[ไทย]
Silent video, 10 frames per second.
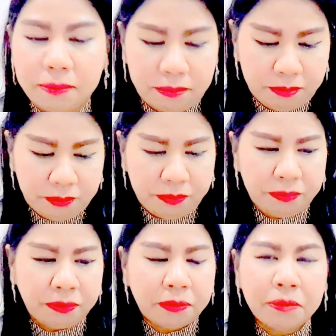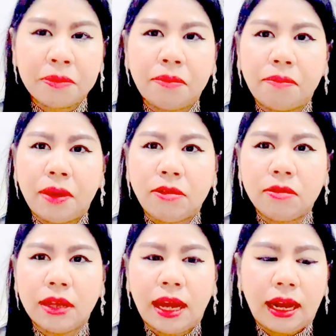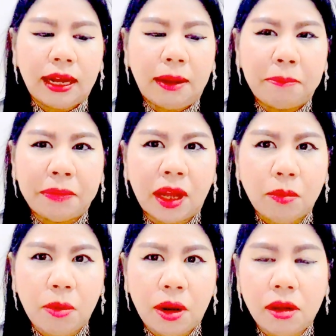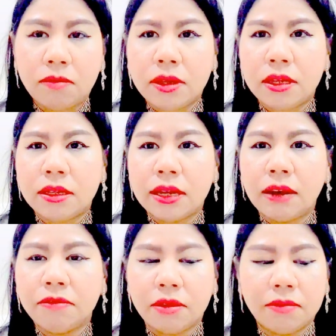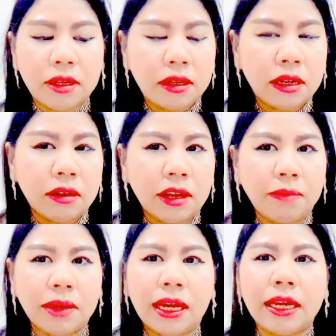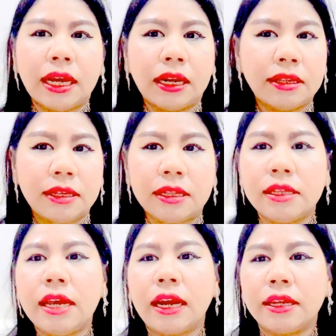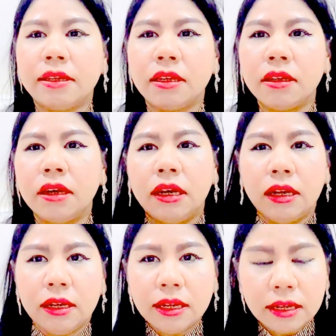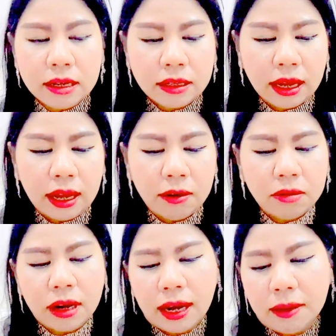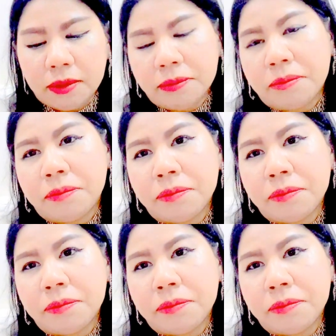แบบ เป็นอุตสาหกรรมนะ เพราะว่า เรามีช่างฝีมือ เราทำแค่อย่างละชิ้นอย่างละชิ้นคือถ้าลูกค้าแบบ